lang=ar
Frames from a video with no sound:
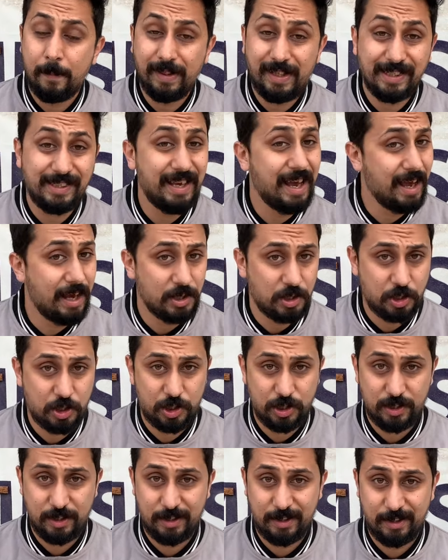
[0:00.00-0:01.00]
ما
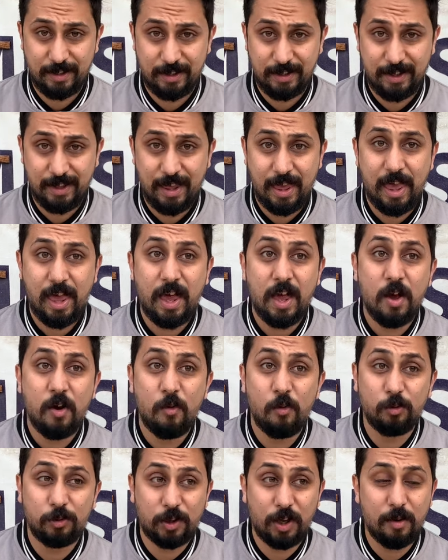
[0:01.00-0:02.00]
تزهقش
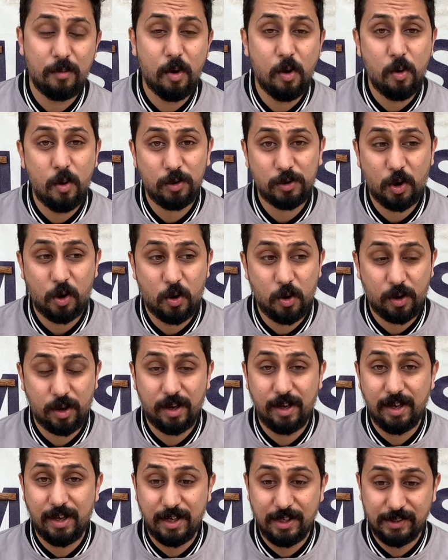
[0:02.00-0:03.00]
وطالما هو
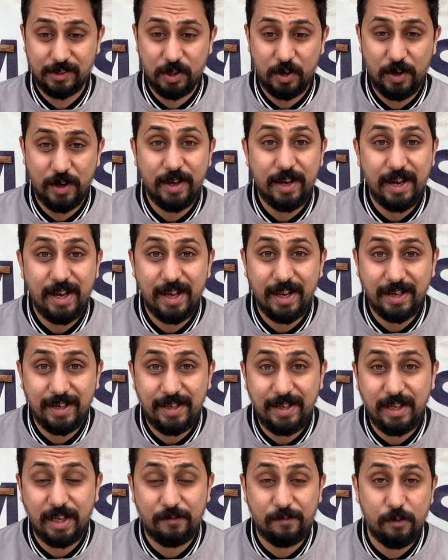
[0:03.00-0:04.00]
ذكر ظاهريا
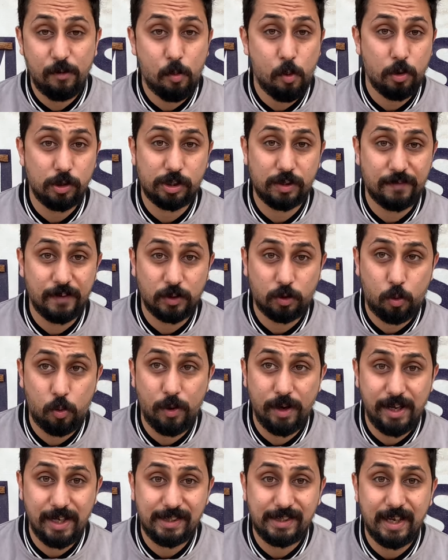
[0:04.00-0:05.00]
ليك في مواصفات
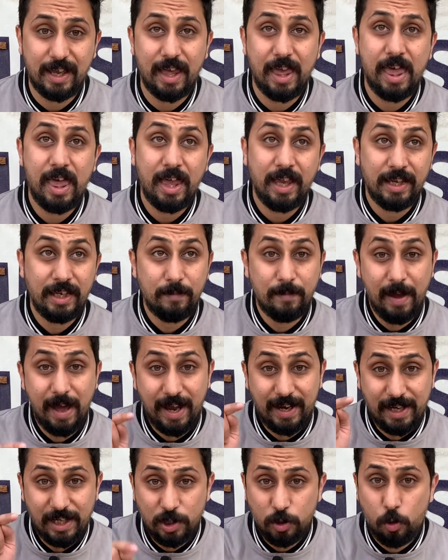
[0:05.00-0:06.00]
كويسه
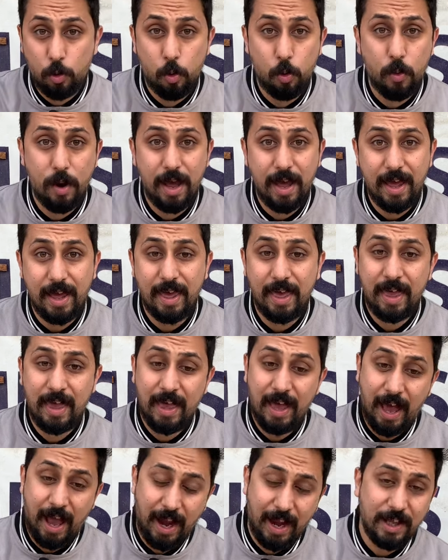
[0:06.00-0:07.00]
يبقى اكيد جواه
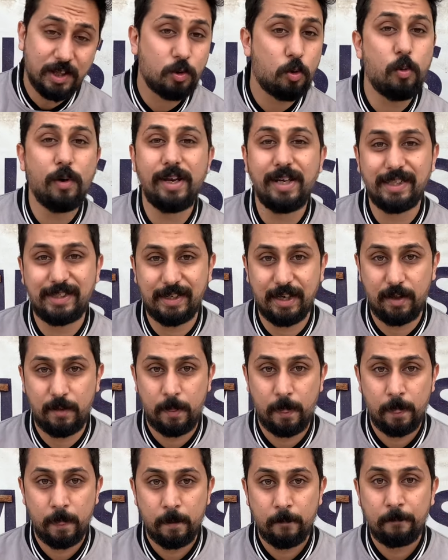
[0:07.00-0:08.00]
حاجات كويسه
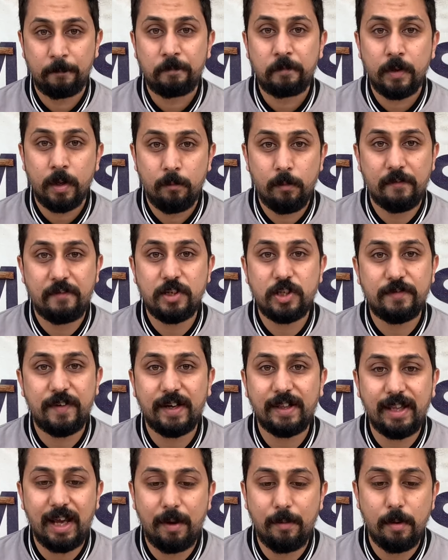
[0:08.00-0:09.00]
مفيش
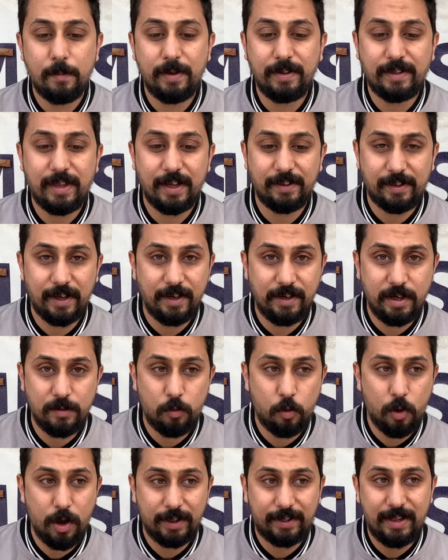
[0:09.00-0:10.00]
فرد حمام انت
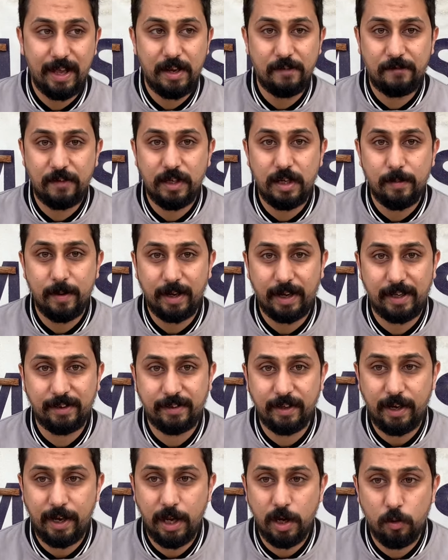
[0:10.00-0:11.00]
هتقلبه وهتلاقي فيه نمر
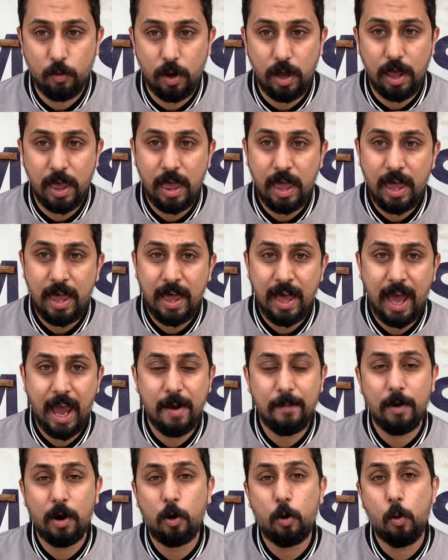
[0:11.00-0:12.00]
كتير حلوه
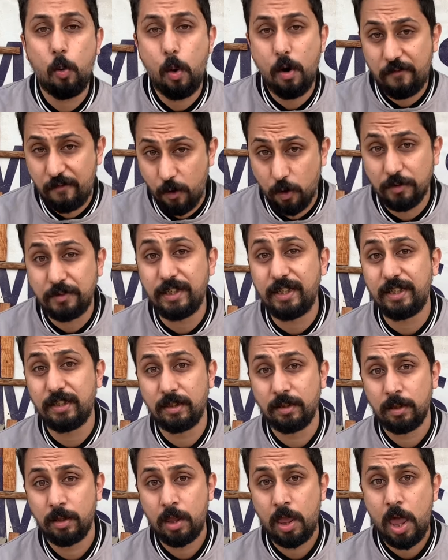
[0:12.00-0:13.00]
هيبقى جواه
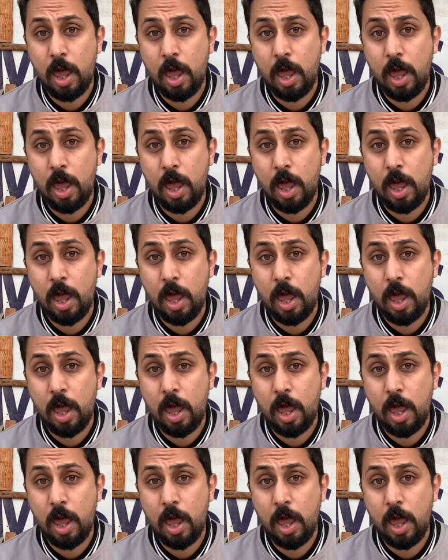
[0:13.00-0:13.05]
فاضي